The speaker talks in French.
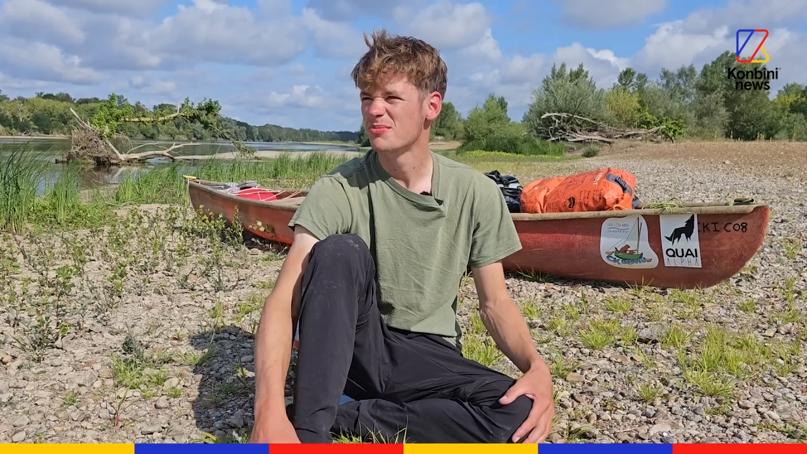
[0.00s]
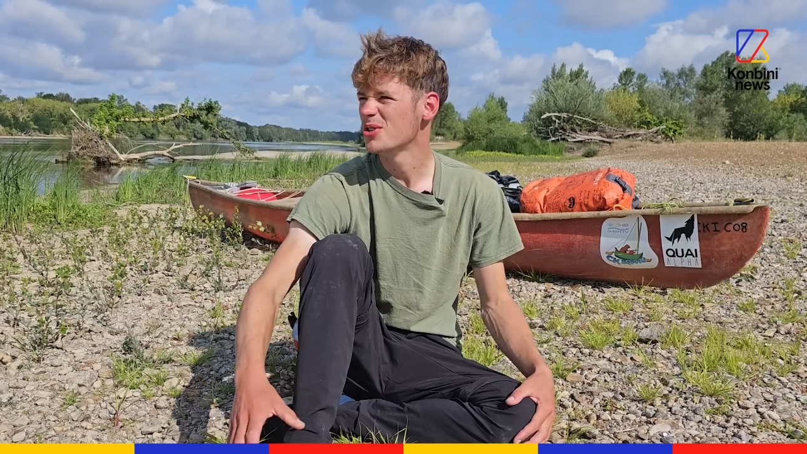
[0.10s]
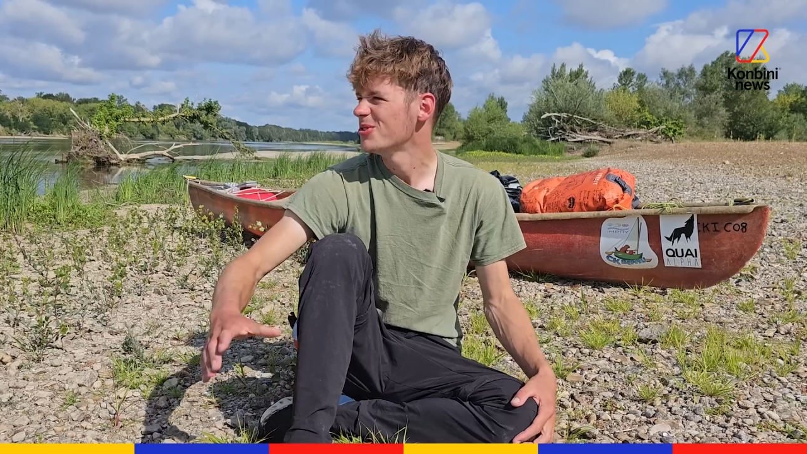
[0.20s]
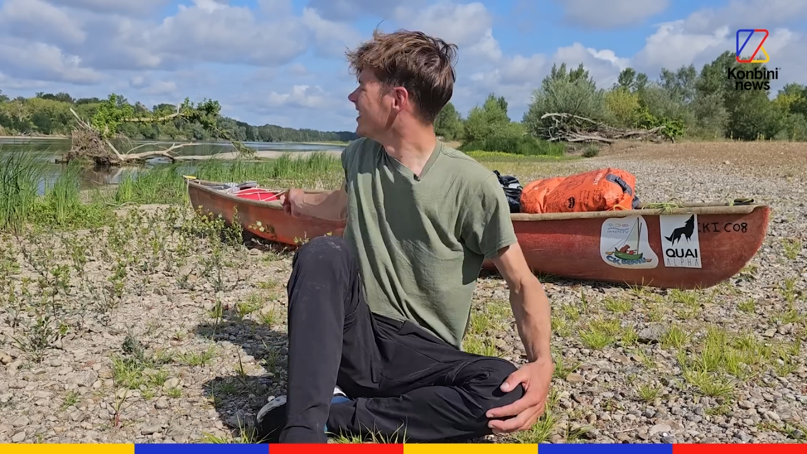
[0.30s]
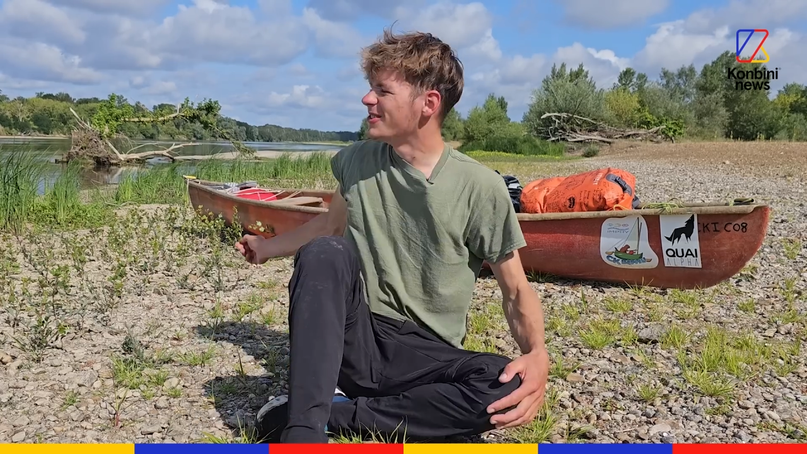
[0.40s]

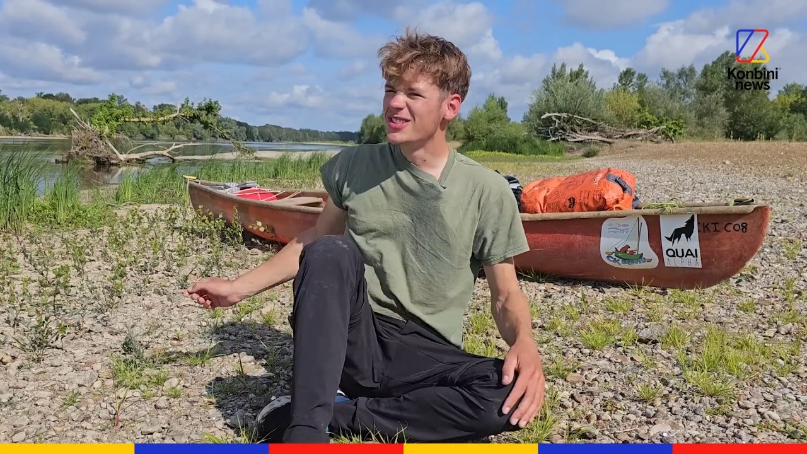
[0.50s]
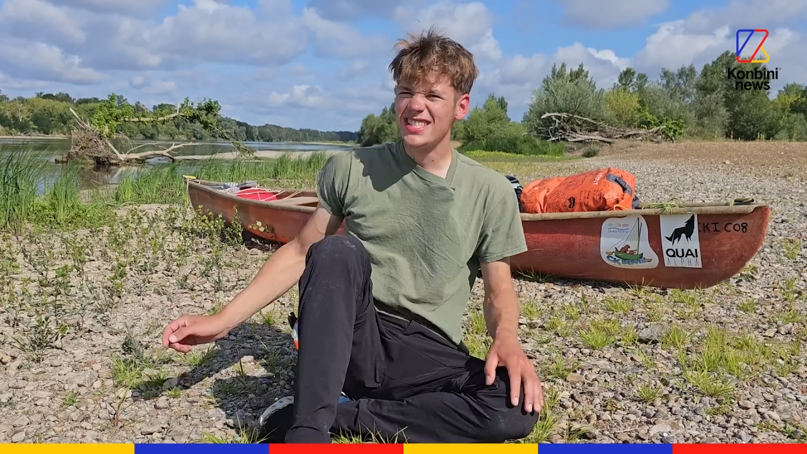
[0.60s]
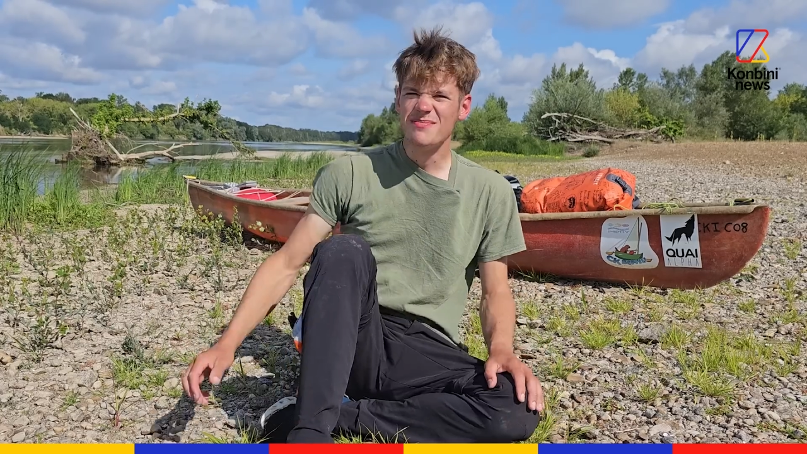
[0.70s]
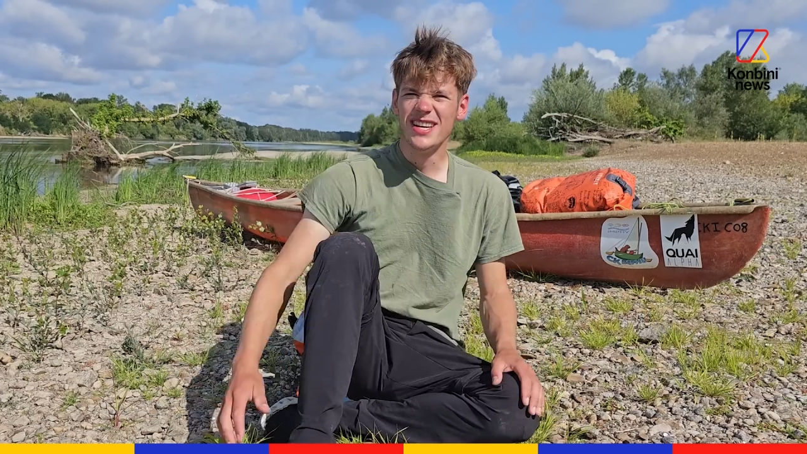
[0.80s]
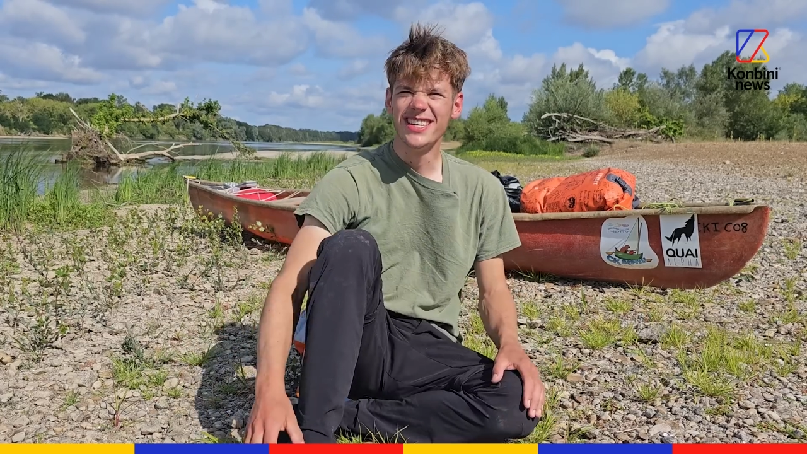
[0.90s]
milieu d'une
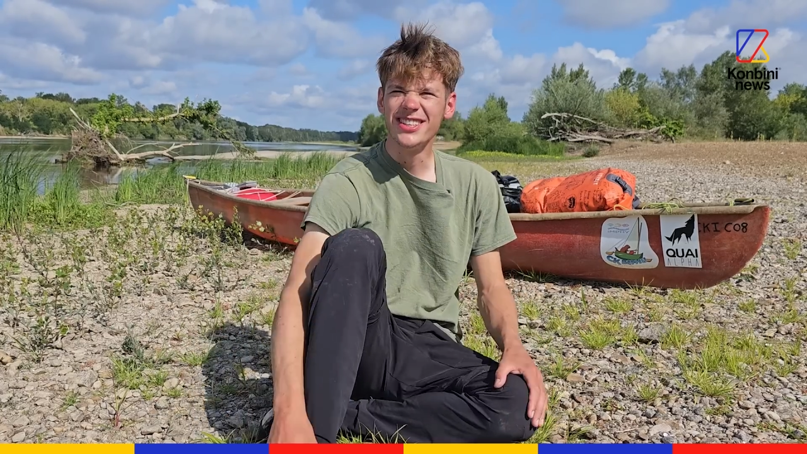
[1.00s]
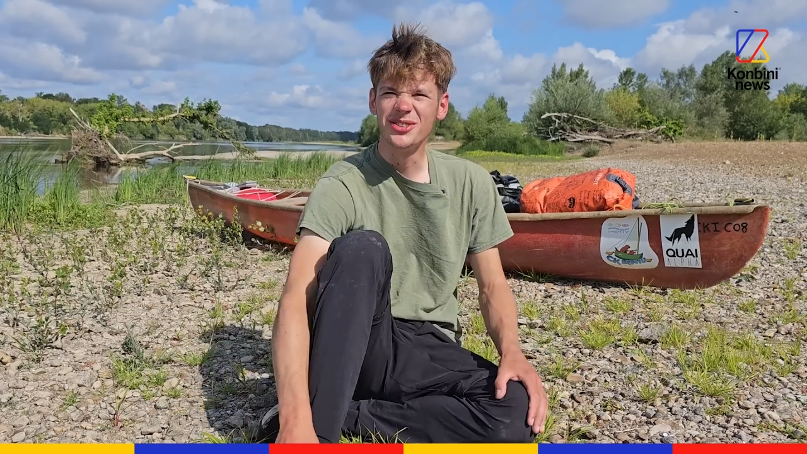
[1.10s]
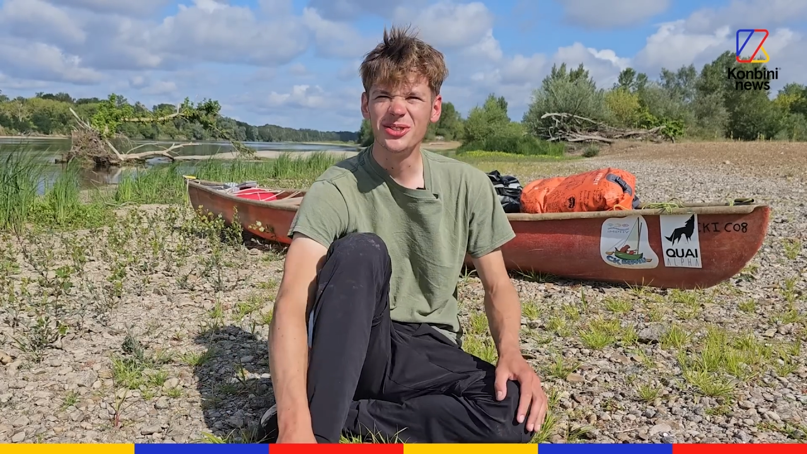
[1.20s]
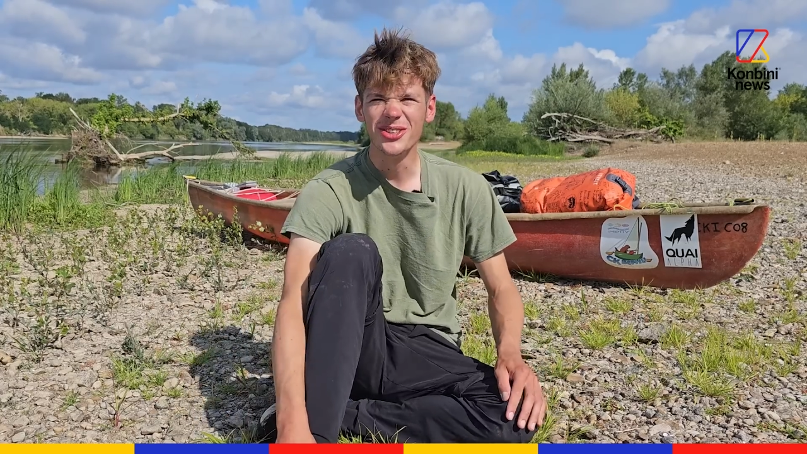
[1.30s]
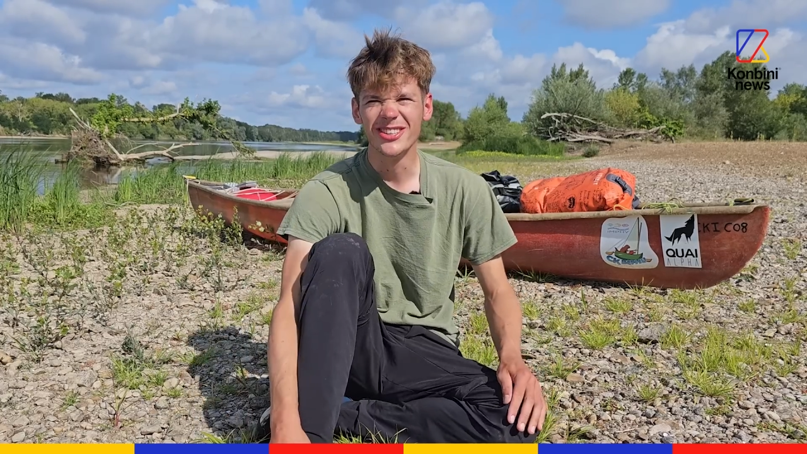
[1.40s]
si belle nature,